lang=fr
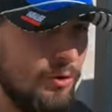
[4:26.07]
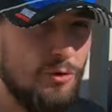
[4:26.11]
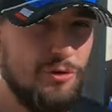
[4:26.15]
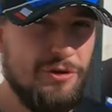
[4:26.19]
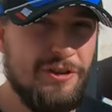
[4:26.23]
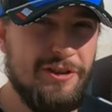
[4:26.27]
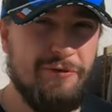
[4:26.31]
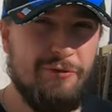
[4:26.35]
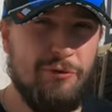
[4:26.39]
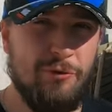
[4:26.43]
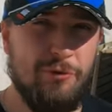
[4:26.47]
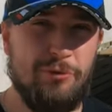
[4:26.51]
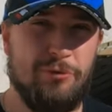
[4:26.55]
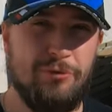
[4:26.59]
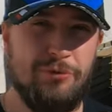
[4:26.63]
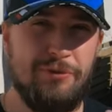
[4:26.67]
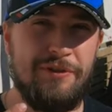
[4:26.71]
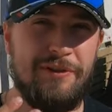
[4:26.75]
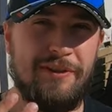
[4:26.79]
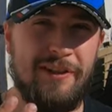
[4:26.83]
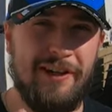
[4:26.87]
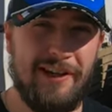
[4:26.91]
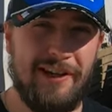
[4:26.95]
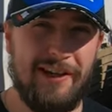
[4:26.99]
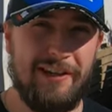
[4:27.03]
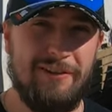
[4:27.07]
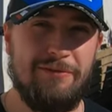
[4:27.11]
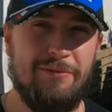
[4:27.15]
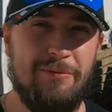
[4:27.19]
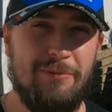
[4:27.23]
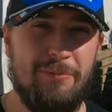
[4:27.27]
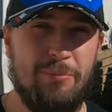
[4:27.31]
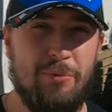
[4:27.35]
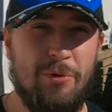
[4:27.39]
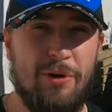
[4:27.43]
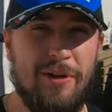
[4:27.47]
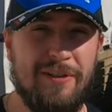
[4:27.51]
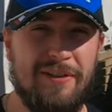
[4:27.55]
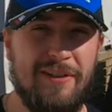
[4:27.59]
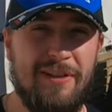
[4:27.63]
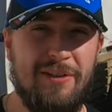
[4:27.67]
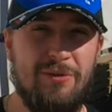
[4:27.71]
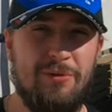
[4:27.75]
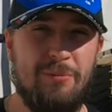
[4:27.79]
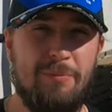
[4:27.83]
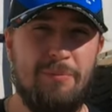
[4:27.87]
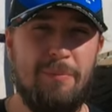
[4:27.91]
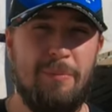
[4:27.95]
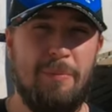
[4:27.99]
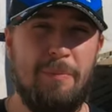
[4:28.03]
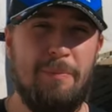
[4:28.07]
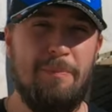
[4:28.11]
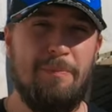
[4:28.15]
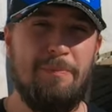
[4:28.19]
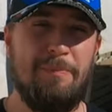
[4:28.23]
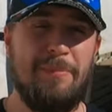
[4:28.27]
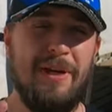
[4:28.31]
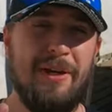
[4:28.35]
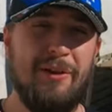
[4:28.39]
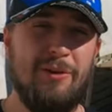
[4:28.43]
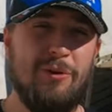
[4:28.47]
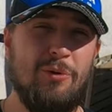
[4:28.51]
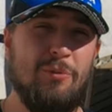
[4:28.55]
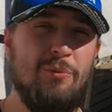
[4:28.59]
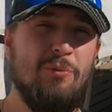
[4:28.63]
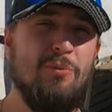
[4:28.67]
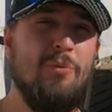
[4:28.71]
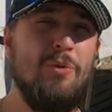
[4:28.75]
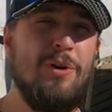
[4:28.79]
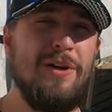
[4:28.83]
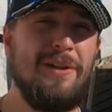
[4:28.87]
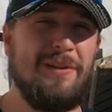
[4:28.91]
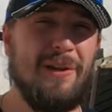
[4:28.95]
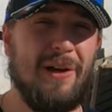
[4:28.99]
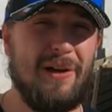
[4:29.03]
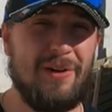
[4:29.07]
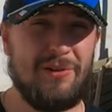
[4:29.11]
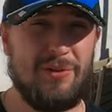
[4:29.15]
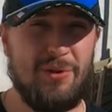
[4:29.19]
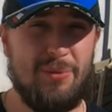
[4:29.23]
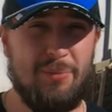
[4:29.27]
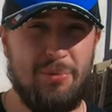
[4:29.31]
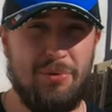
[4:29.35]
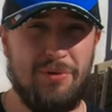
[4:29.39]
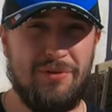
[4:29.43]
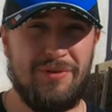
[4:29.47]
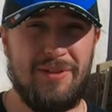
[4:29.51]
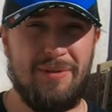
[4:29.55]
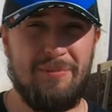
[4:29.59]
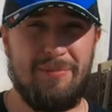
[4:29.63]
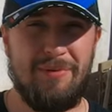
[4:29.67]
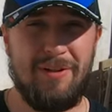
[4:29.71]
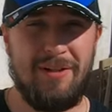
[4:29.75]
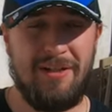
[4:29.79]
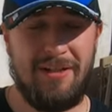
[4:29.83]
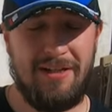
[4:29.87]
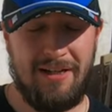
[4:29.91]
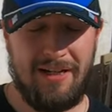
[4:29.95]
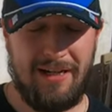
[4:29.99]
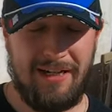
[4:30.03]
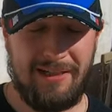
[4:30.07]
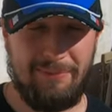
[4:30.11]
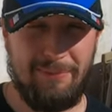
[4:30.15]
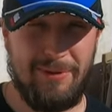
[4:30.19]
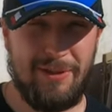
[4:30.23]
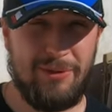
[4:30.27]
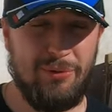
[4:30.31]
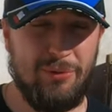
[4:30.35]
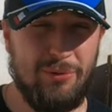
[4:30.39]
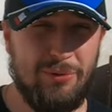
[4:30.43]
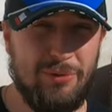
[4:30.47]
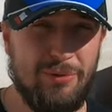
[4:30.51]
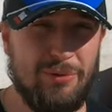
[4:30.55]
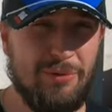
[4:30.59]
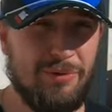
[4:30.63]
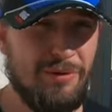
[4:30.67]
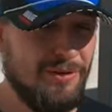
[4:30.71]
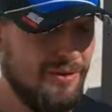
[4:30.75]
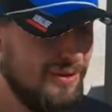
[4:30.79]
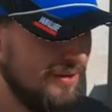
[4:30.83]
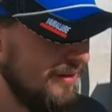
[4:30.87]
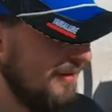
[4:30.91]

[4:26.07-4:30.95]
au niveau du tarif pour essayer de perdre le moins d'argent possible admettons que